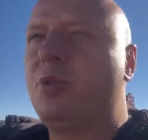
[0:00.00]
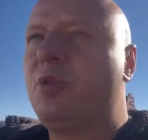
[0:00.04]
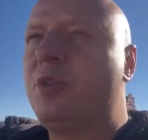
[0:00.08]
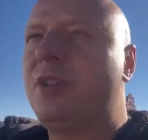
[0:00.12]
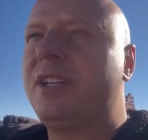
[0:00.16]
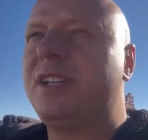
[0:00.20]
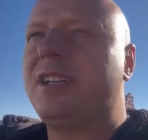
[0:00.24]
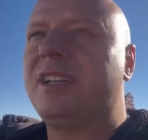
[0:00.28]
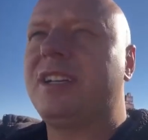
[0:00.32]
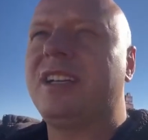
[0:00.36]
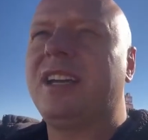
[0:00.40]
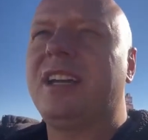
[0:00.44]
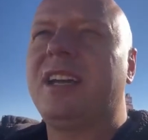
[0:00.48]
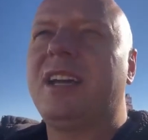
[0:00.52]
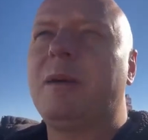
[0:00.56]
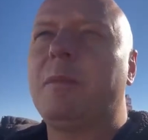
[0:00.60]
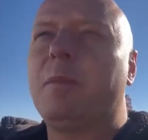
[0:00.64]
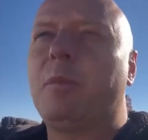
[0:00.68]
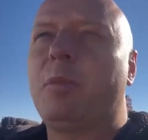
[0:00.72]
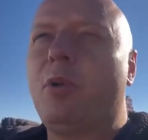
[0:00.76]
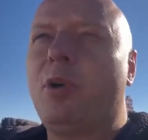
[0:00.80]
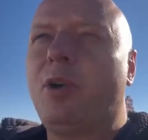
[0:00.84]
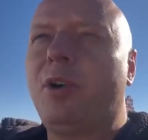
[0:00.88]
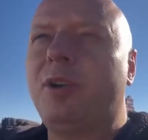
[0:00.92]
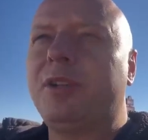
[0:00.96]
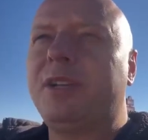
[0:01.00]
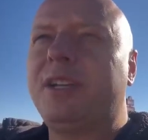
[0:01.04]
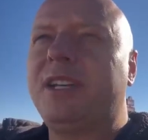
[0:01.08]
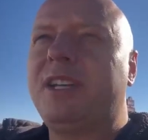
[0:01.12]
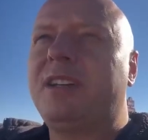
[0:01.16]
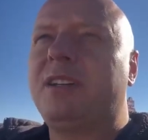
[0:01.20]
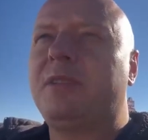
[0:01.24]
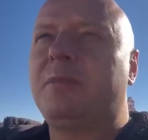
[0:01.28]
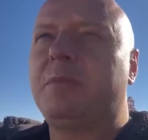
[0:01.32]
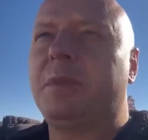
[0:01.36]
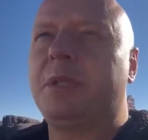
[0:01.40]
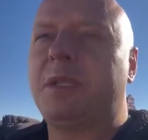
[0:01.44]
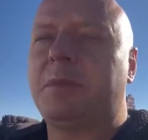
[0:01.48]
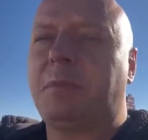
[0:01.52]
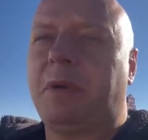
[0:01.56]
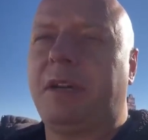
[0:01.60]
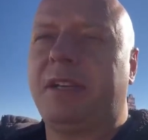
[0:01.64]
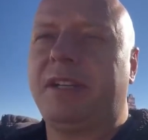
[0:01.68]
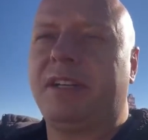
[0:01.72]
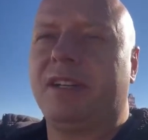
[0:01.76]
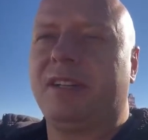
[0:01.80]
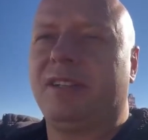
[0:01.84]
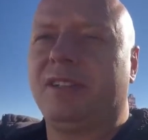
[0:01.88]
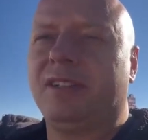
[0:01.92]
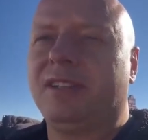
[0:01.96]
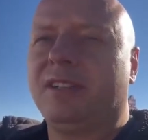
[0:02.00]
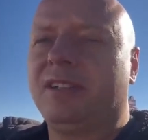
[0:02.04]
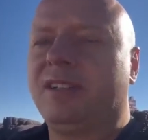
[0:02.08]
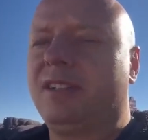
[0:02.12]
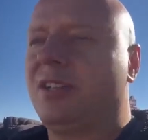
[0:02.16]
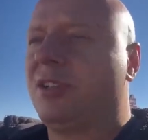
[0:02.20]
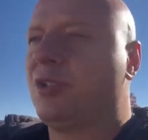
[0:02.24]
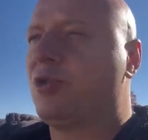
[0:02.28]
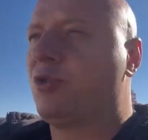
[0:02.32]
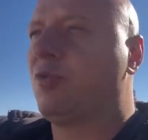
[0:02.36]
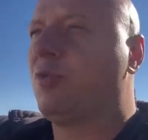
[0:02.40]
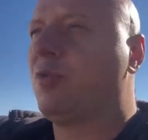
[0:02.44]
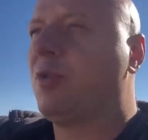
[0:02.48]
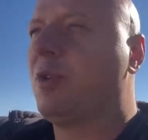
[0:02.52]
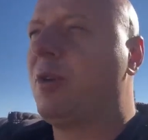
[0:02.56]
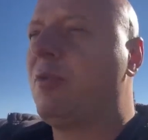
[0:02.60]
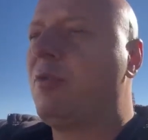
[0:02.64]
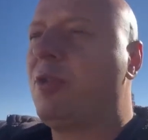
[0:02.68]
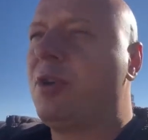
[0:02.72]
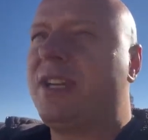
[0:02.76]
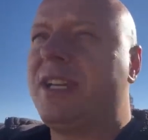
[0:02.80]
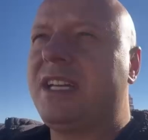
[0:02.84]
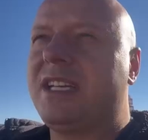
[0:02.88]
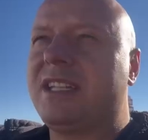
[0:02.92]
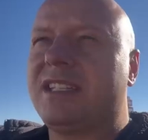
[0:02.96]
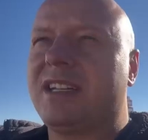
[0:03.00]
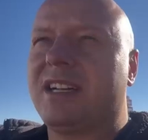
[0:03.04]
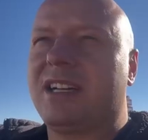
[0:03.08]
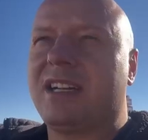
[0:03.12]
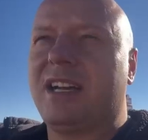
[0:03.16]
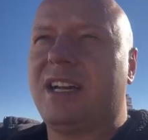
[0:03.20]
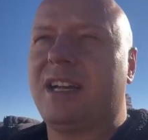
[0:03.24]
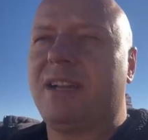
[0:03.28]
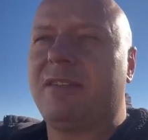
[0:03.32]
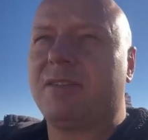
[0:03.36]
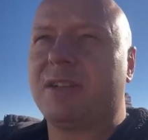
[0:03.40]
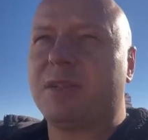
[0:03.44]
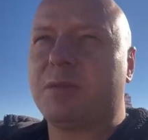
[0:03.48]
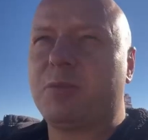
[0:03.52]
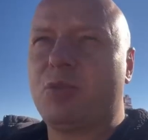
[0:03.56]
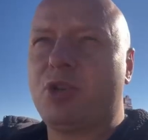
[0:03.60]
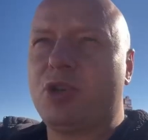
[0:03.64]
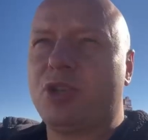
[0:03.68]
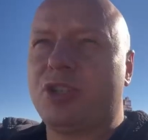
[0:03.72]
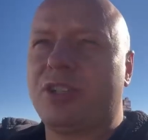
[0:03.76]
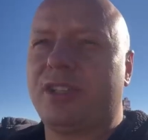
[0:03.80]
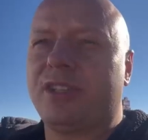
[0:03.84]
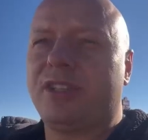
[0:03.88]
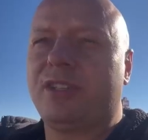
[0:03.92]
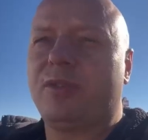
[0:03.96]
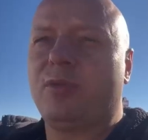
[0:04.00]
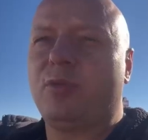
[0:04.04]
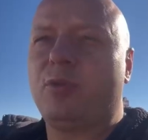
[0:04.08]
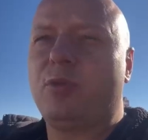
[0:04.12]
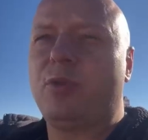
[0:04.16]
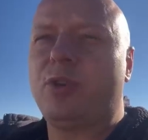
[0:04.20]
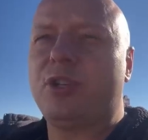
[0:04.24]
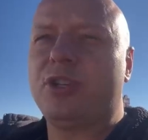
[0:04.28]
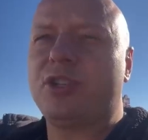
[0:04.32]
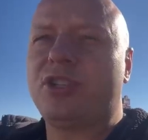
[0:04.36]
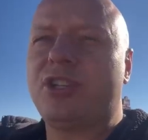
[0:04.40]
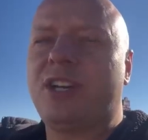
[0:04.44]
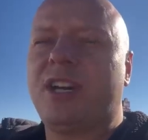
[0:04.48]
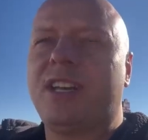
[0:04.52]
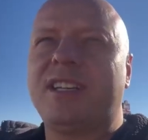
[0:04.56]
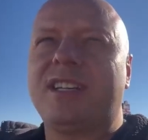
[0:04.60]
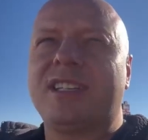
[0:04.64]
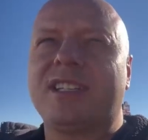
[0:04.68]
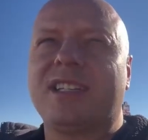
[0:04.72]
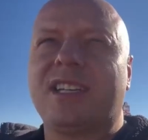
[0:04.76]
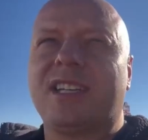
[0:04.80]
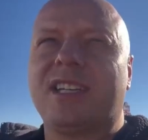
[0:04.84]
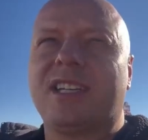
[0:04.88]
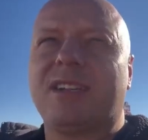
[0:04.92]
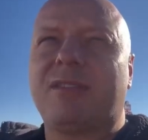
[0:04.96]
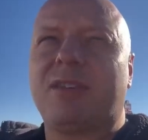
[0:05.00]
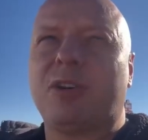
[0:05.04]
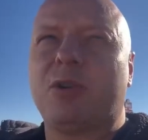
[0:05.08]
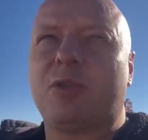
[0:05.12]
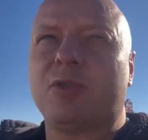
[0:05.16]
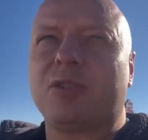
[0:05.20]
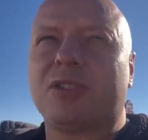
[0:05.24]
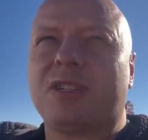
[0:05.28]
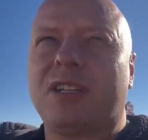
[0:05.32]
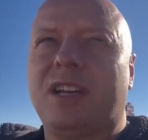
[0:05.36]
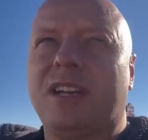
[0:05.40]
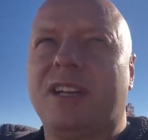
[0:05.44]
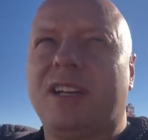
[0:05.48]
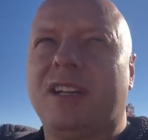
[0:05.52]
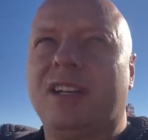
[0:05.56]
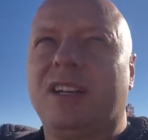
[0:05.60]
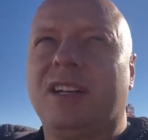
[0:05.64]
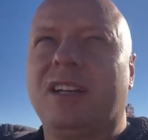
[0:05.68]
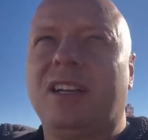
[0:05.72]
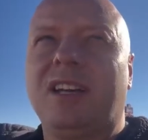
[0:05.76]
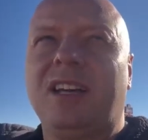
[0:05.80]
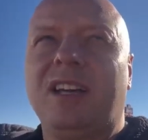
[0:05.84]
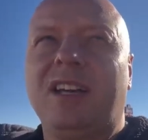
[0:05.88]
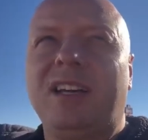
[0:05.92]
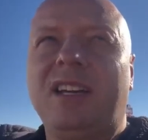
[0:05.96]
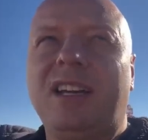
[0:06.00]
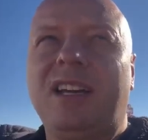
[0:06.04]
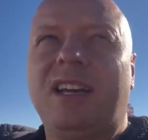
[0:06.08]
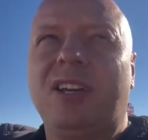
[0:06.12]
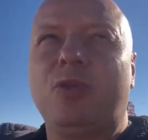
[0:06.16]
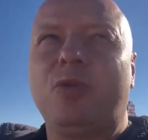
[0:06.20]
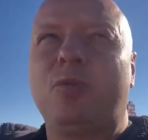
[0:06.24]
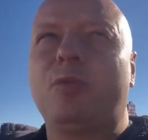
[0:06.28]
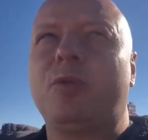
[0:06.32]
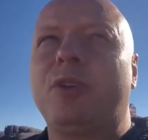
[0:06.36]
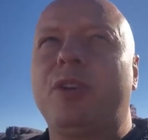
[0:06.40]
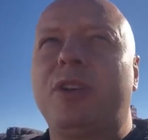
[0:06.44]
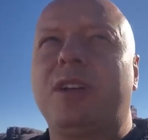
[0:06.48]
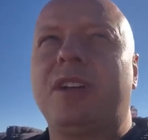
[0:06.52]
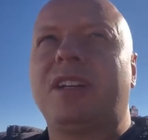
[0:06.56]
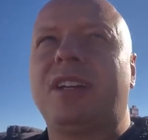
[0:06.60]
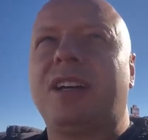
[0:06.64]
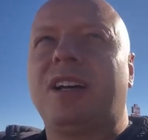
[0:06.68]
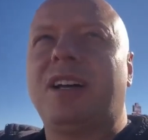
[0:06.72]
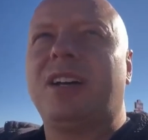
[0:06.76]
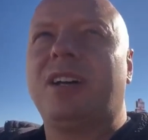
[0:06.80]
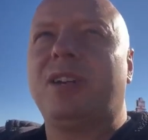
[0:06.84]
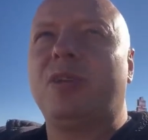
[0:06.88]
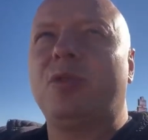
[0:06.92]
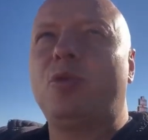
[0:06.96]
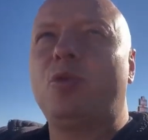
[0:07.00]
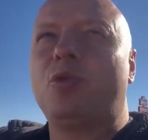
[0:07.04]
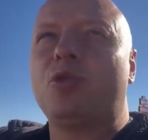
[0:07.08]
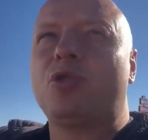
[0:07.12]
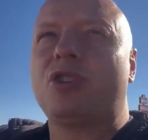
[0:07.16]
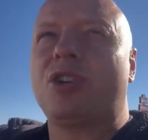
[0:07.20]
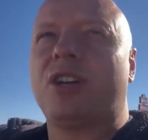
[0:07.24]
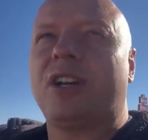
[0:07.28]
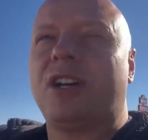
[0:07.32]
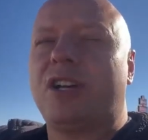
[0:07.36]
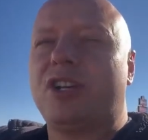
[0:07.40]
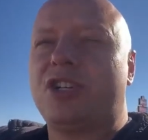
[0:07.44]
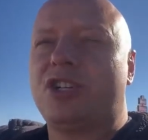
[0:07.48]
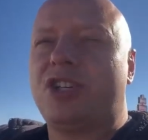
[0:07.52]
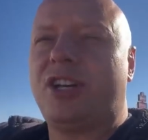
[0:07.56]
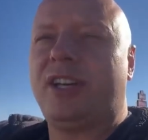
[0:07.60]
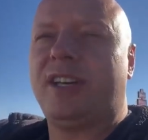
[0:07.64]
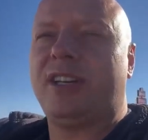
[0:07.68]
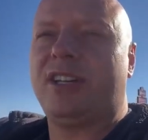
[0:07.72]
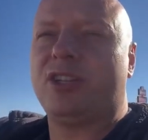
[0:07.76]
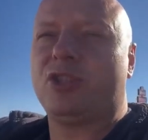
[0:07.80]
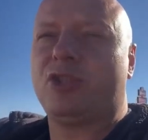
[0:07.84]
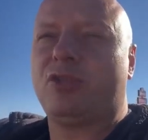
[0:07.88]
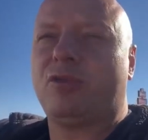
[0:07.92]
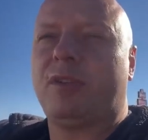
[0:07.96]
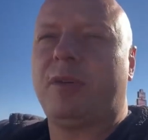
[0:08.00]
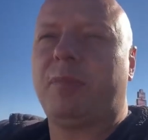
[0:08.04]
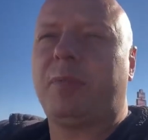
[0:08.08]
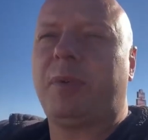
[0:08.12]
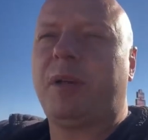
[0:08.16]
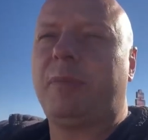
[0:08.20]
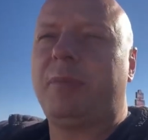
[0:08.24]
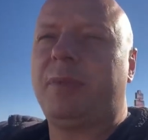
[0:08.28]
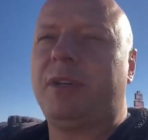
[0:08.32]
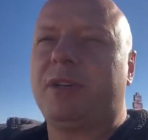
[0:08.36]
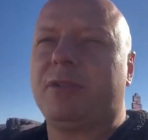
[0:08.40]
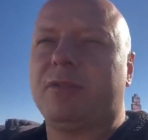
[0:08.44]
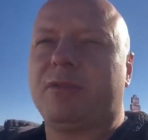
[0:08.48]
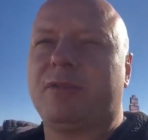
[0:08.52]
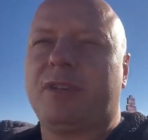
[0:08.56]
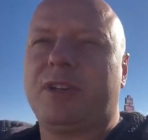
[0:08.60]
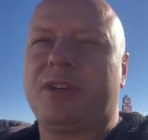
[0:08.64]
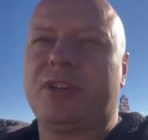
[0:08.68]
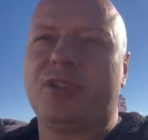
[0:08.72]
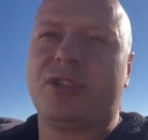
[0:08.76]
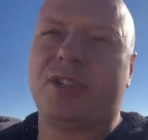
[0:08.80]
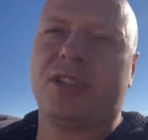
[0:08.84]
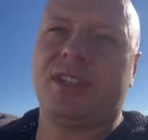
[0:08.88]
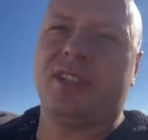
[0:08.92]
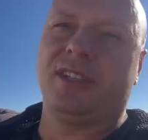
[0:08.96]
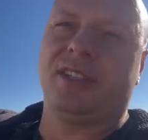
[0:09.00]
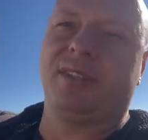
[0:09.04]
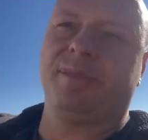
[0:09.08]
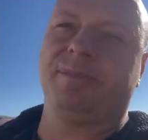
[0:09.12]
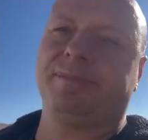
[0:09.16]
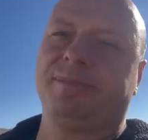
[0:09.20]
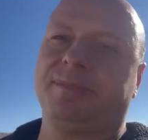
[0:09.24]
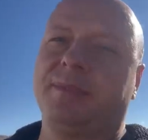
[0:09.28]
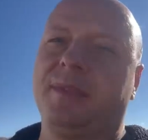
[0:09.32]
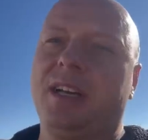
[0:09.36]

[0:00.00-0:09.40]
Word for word: Будет полный беспредел. Так что у кого есть такая возможность, уезжайте с этого концлагеря. Я думаю, это лучшее решение, что вы примете в своей жизни.